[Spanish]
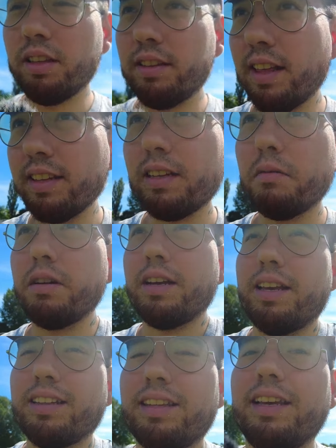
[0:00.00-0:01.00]
de entrada, salvo
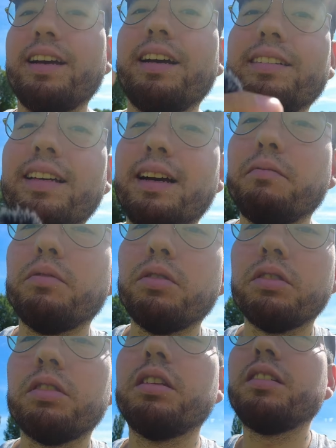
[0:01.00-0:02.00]
que ya tengas,
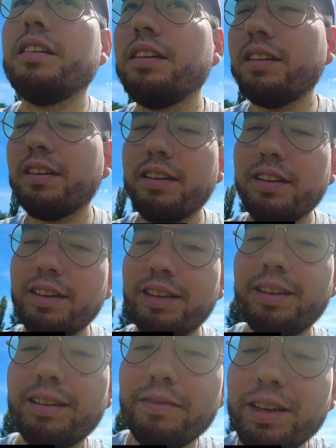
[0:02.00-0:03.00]
digamos,
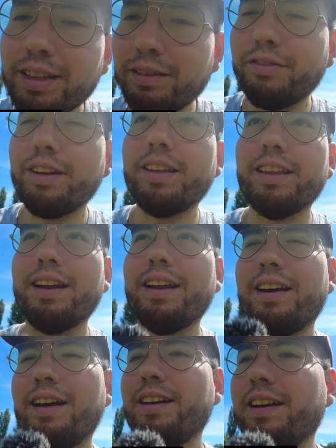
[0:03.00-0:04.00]
eh, bien definida
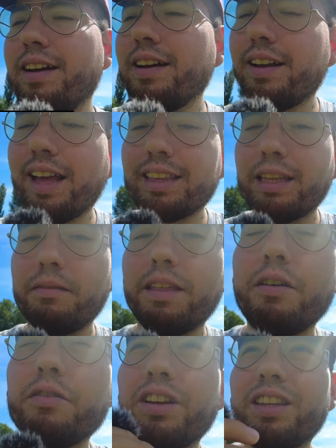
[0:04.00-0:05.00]
la, la
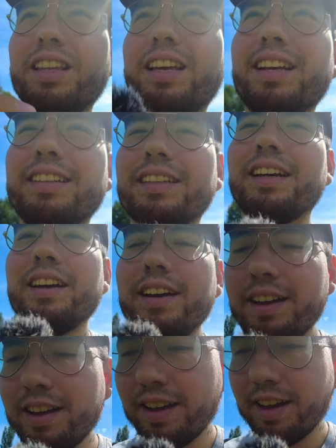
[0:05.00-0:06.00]
actividad o ya te hayas
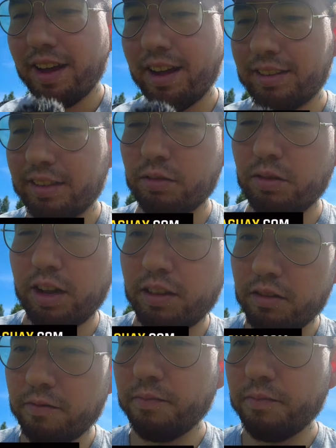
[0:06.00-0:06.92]
asesorado.